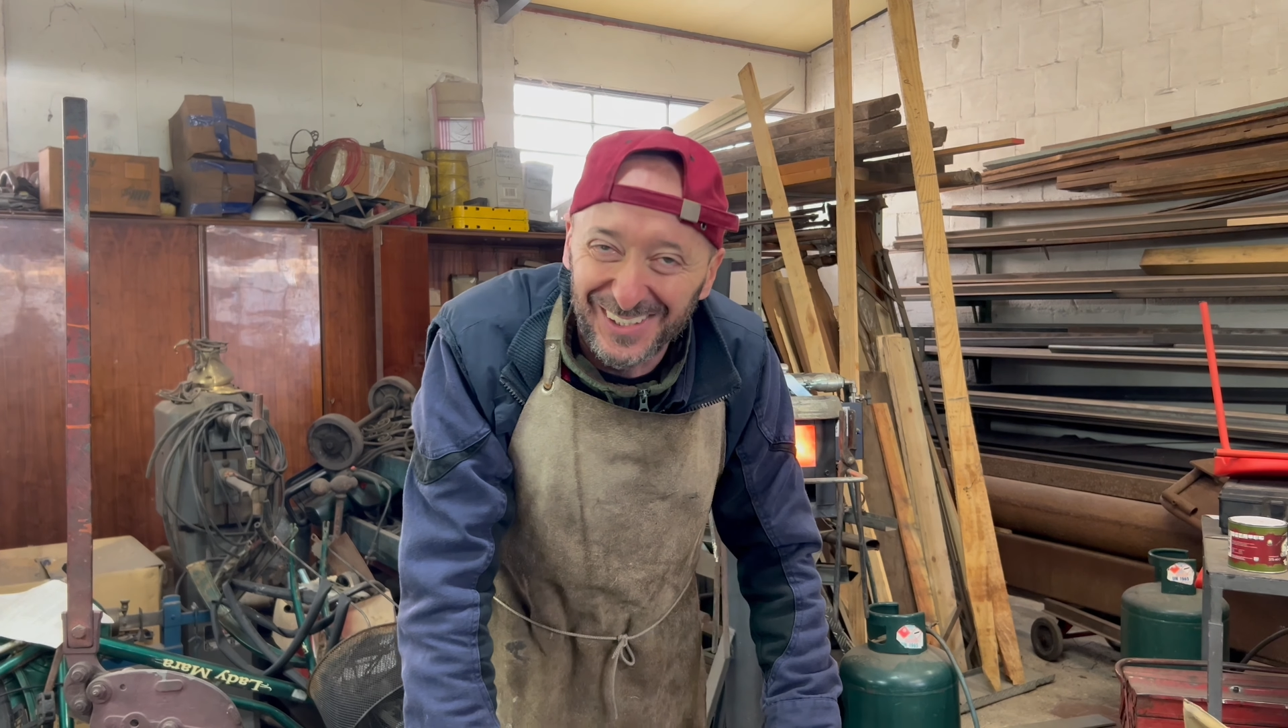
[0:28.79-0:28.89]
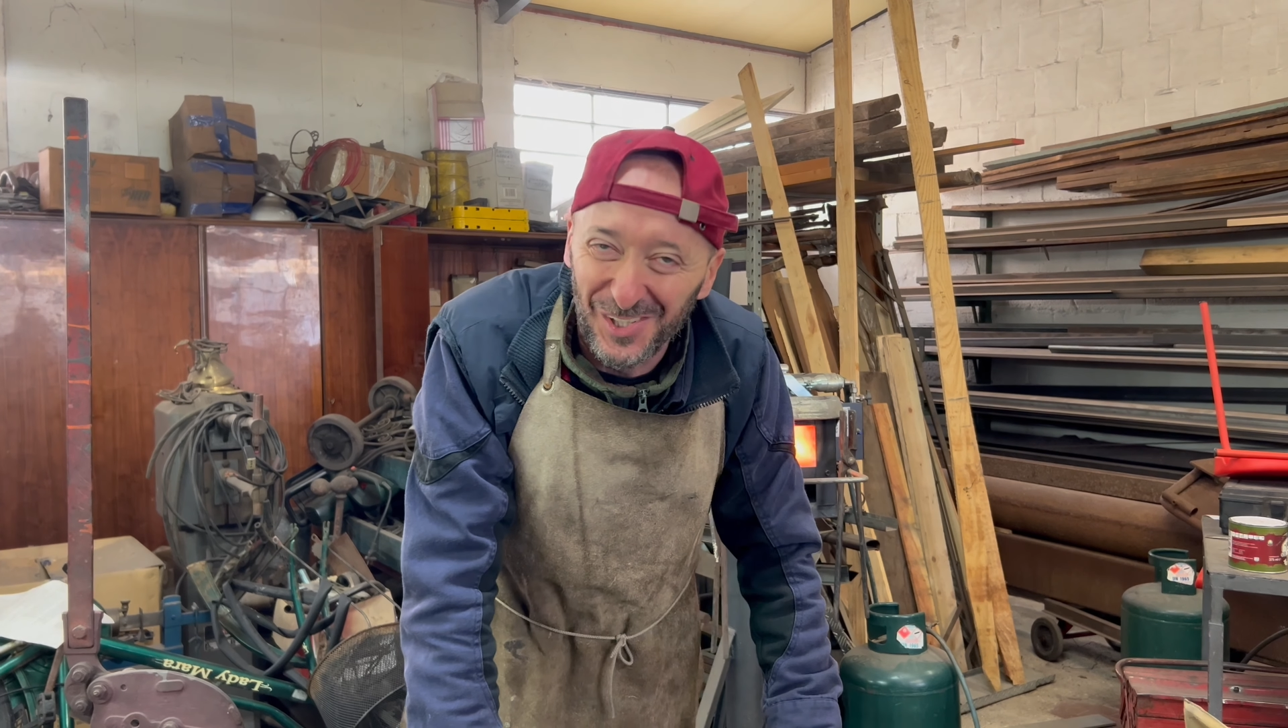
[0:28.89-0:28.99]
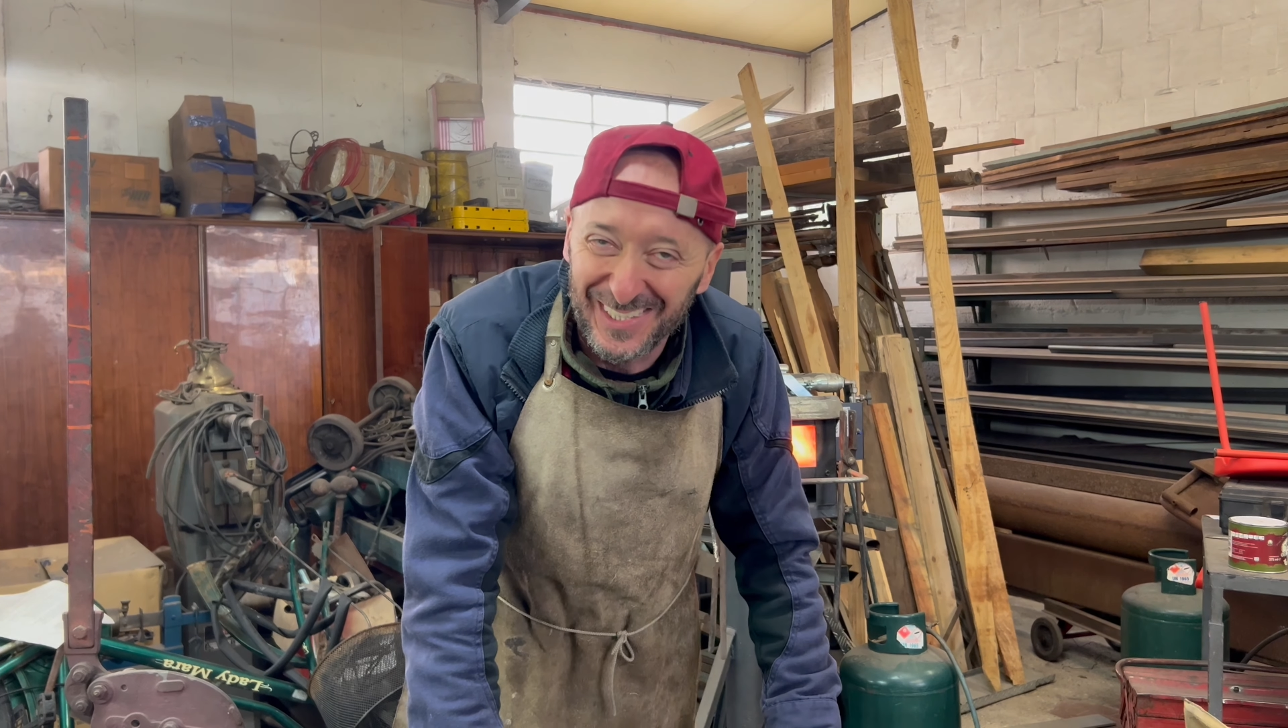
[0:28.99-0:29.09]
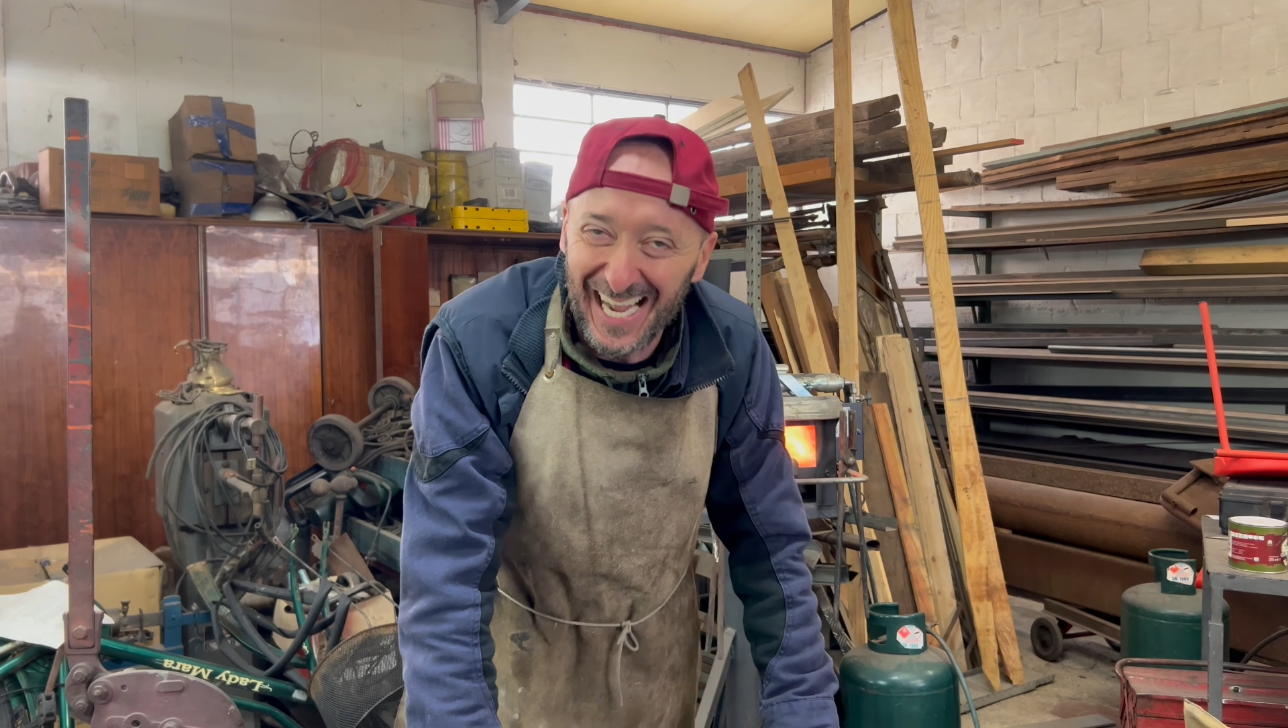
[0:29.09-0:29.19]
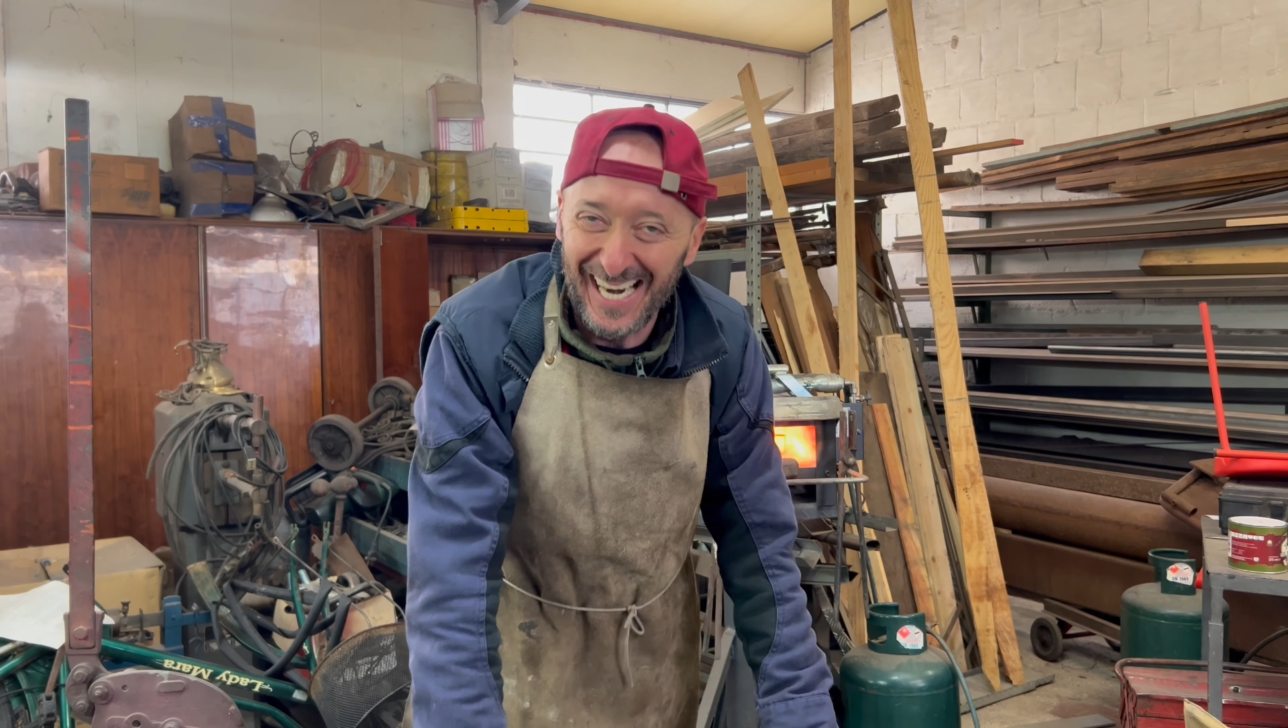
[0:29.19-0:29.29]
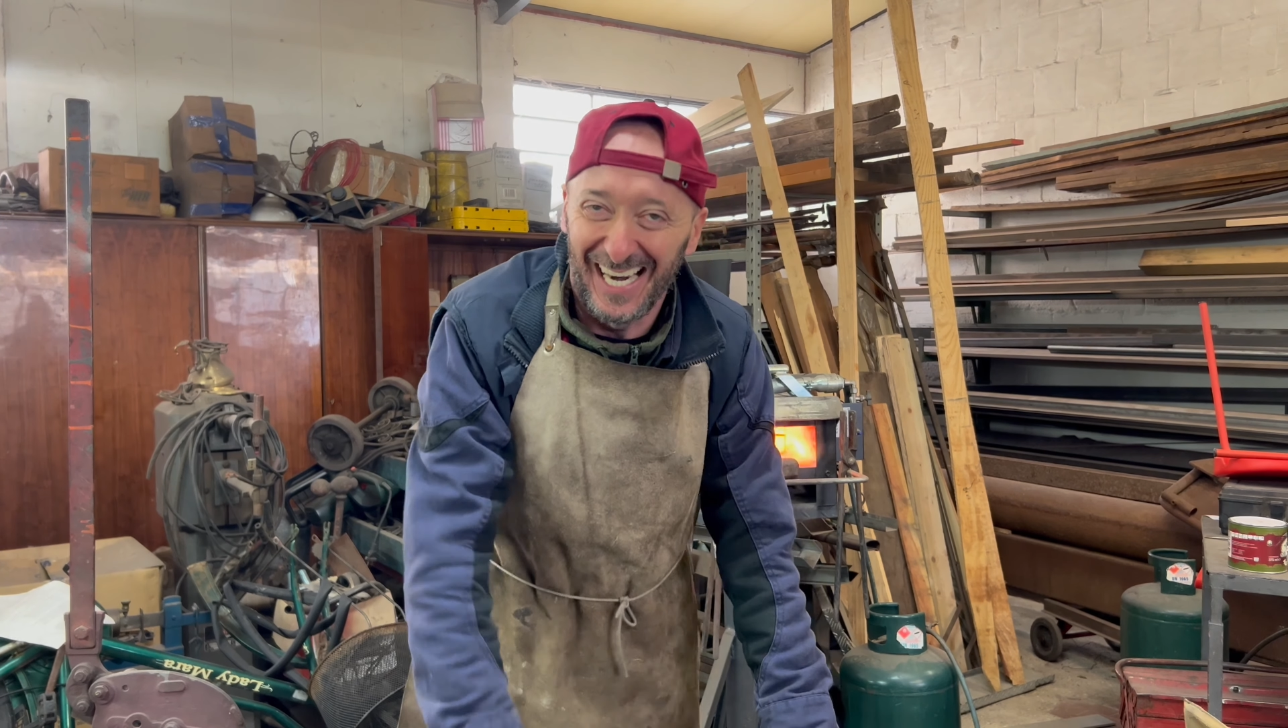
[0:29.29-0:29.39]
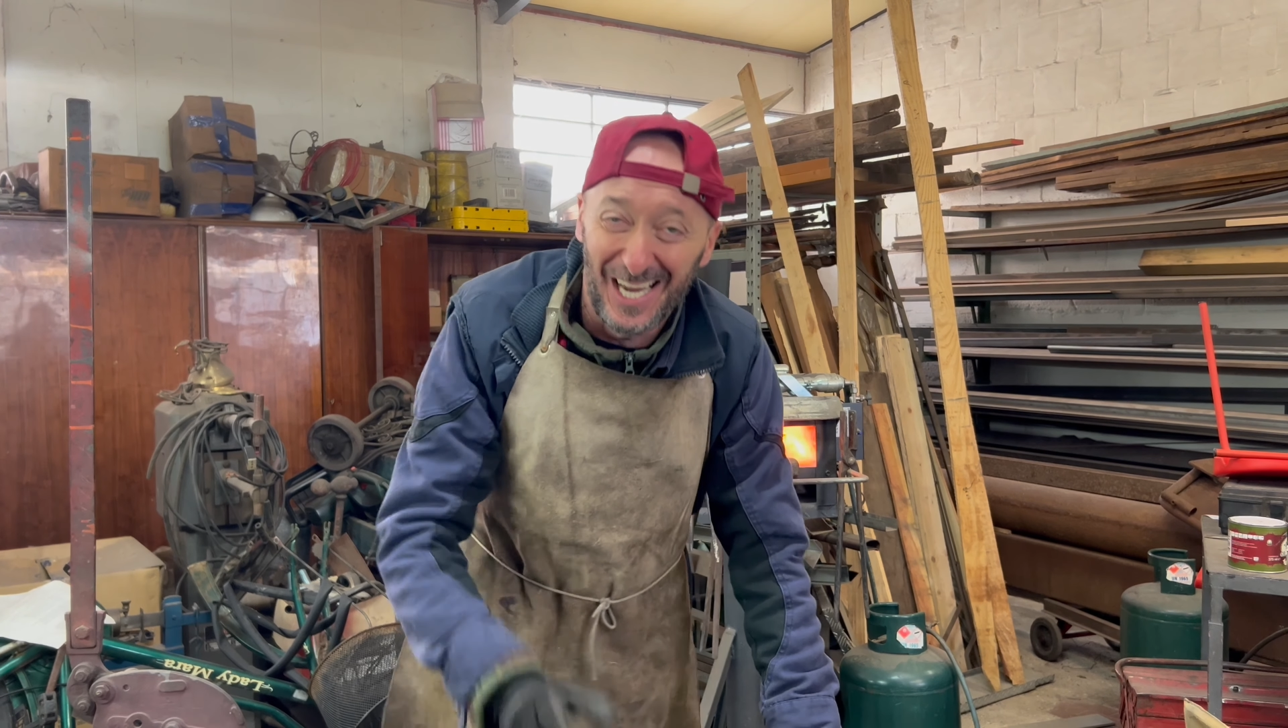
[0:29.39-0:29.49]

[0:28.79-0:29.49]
in toscana,